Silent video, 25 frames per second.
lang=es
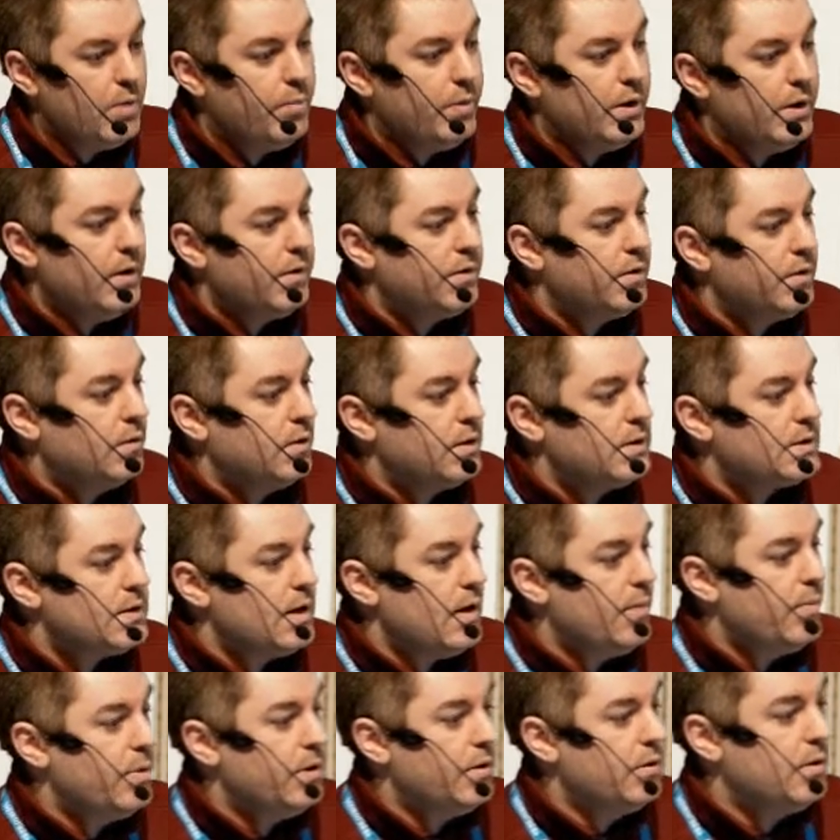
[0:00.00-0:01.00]
operación que se
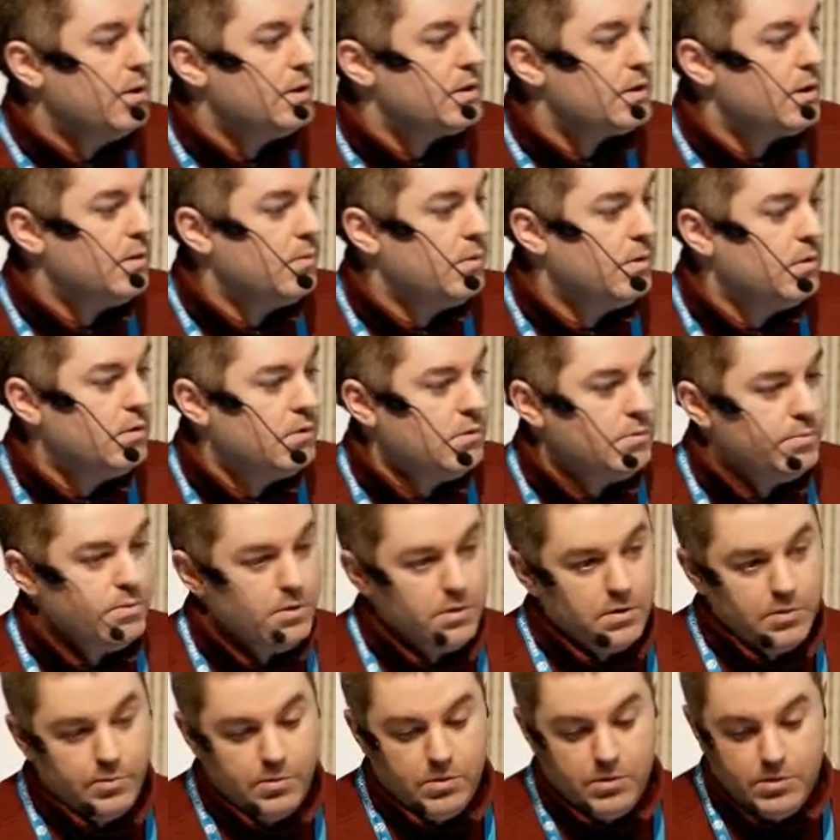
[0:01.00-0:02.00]
le ha pedido al servidor. Por
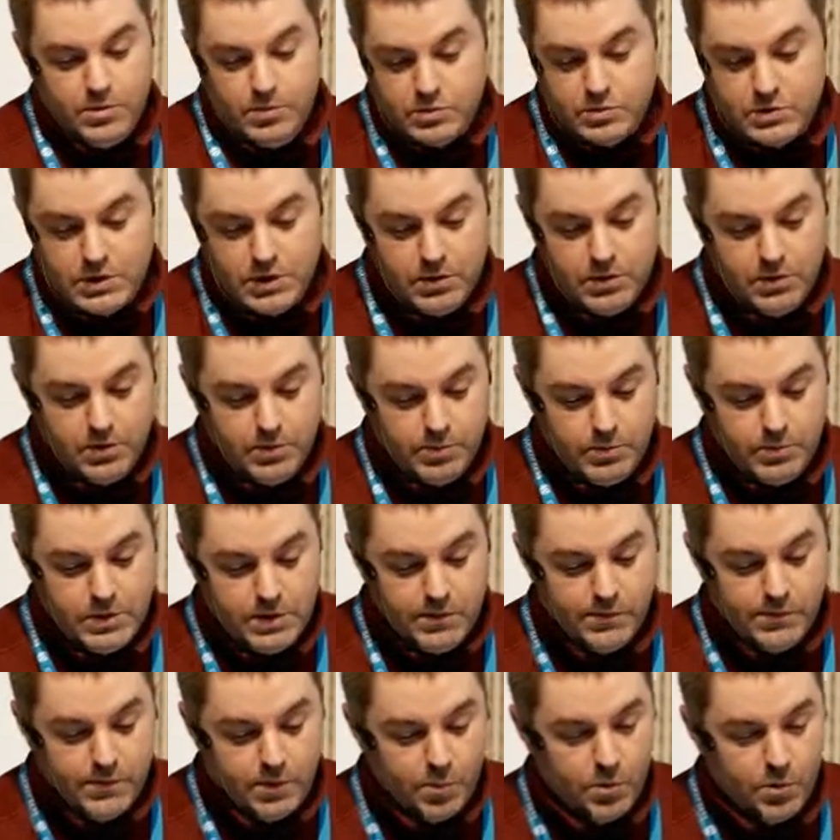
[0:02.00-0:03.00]
ejemplo, hemos querido enviar
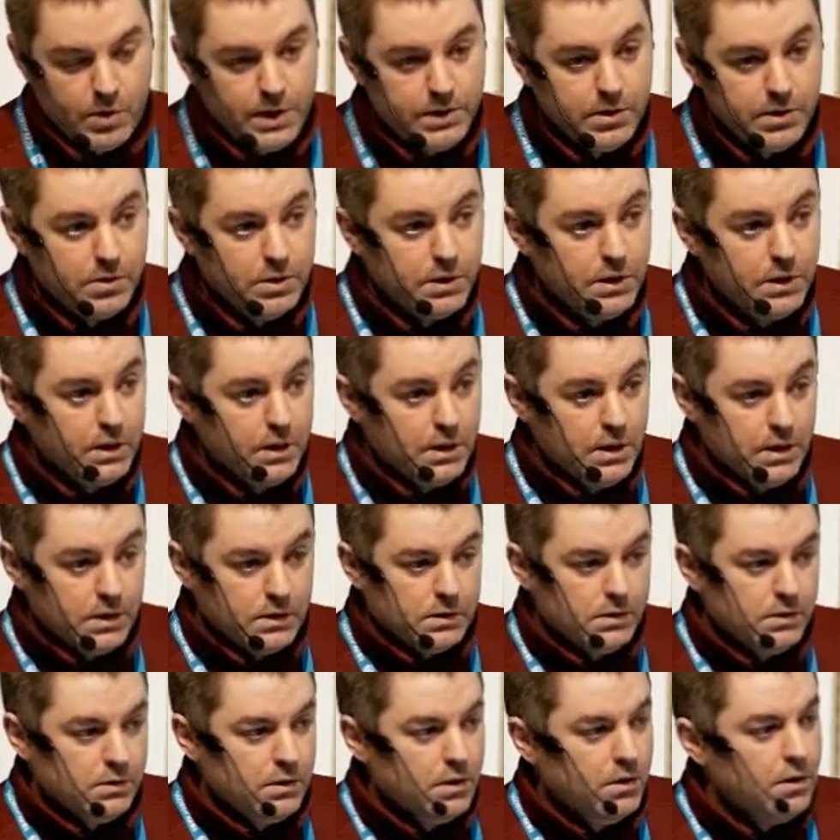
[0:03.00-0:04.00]
un formulario y
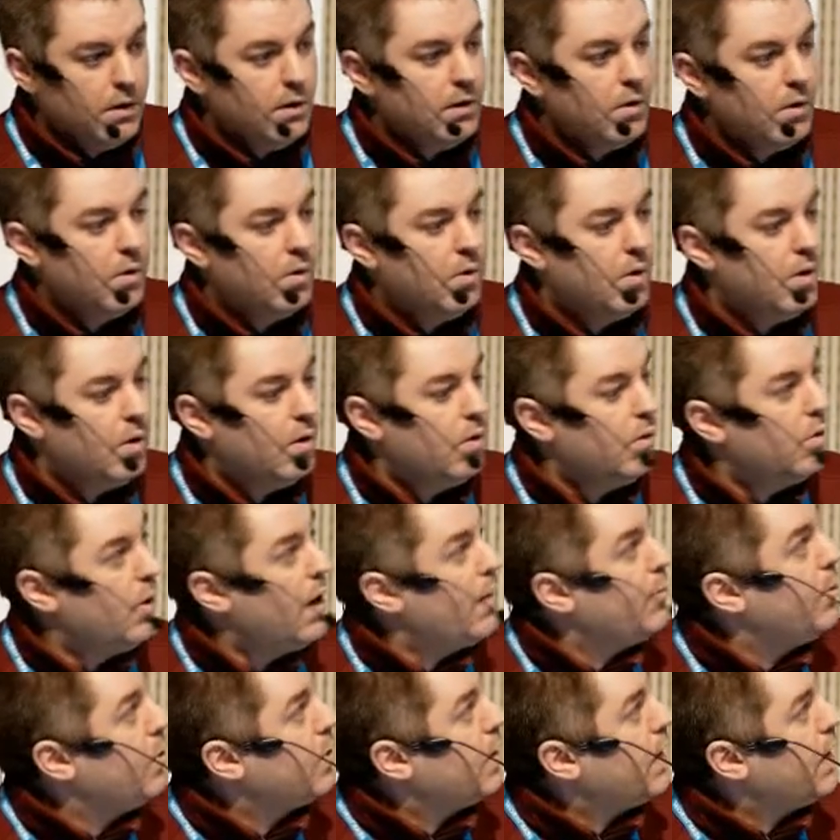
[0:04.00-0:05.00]
lo, lo ha
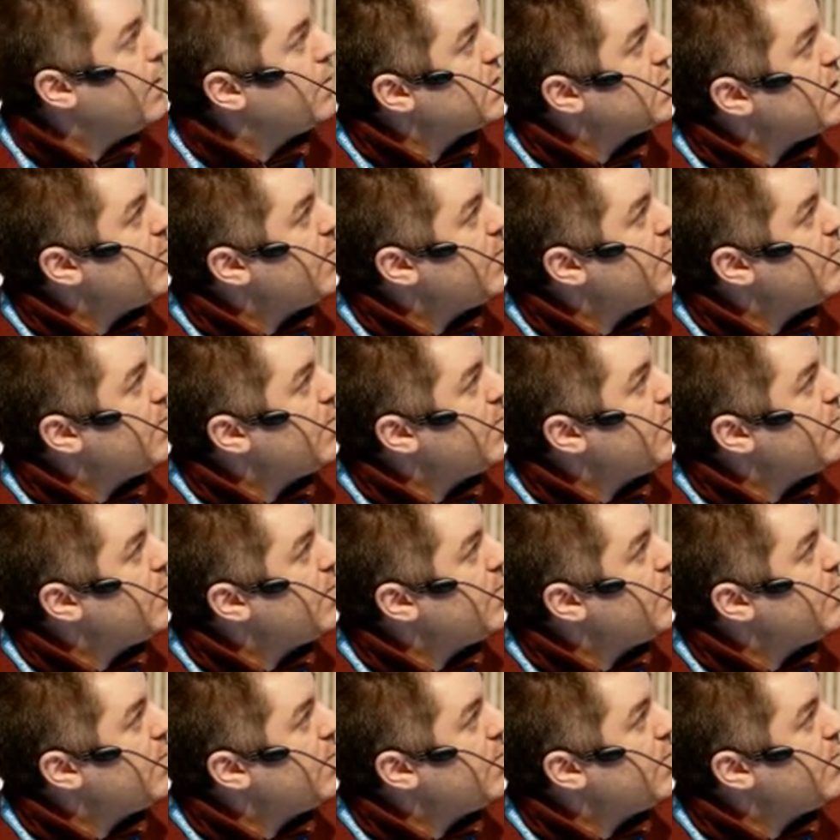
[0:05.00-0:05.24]
bloqueado